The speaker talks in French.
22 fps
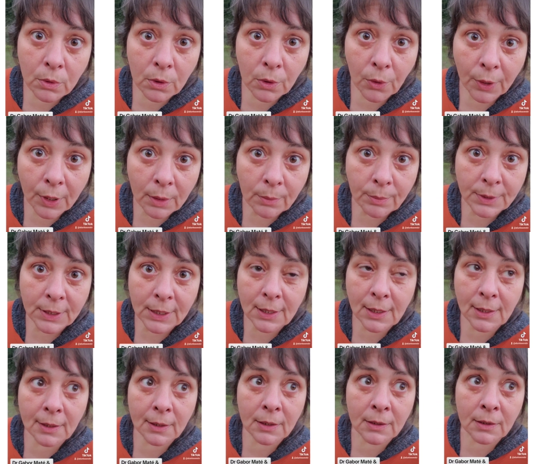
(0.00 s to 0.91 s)
le
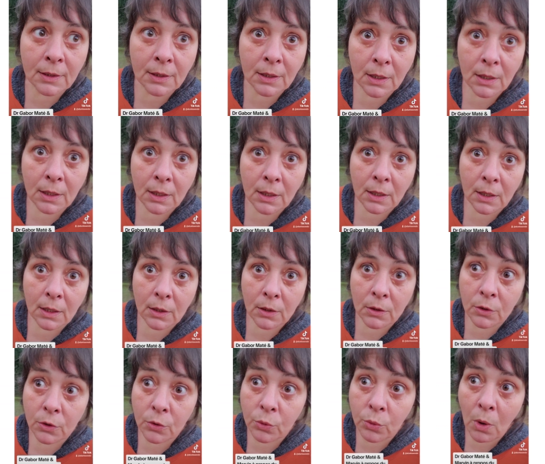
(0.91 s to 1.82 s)
reptilien,
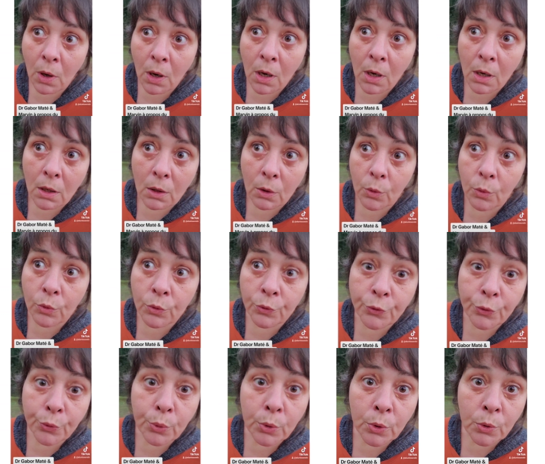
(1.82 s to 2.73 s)
soit on
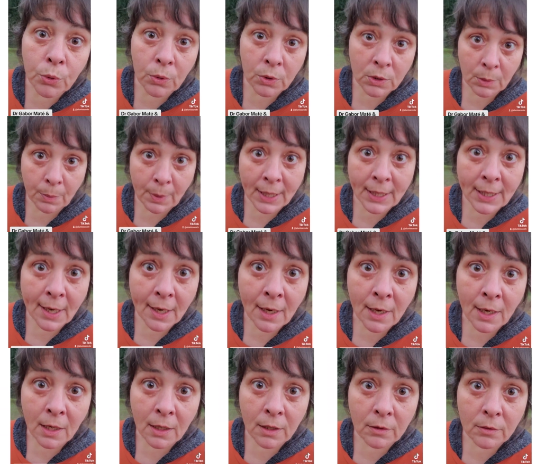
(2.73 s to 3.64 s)
fuit ou on se
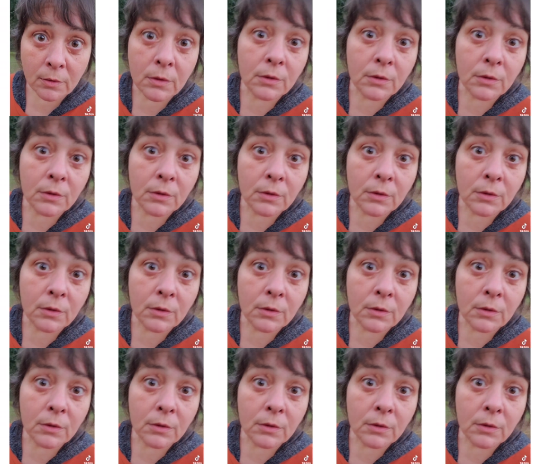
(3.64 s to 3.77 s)
bagarre,